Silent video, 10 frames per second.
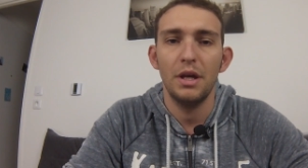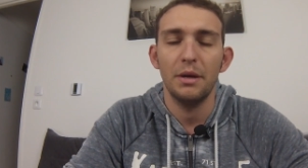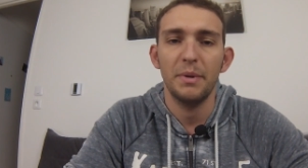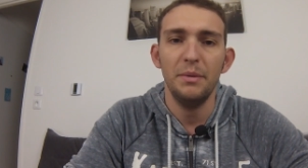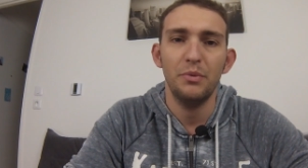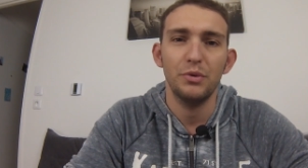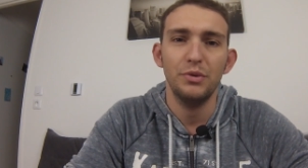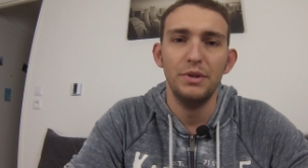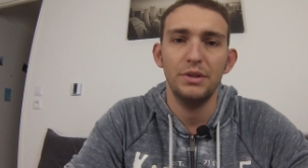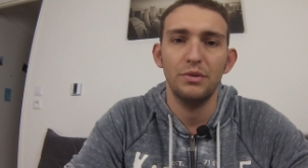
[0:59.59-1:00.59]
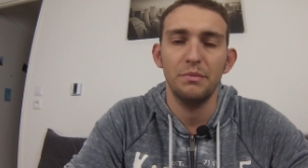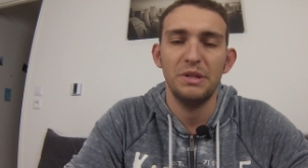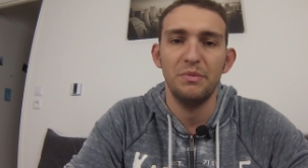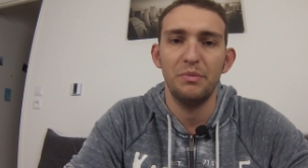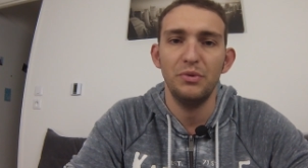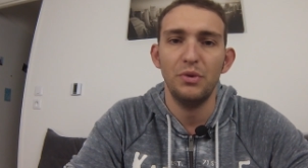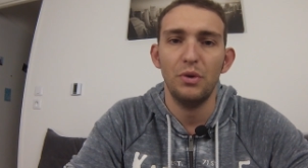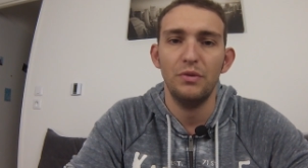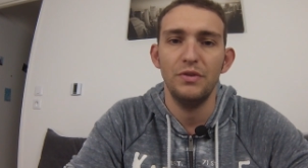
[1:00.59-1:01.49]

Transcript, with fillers: Et après, pour ceux qui sont un petit peu plus rock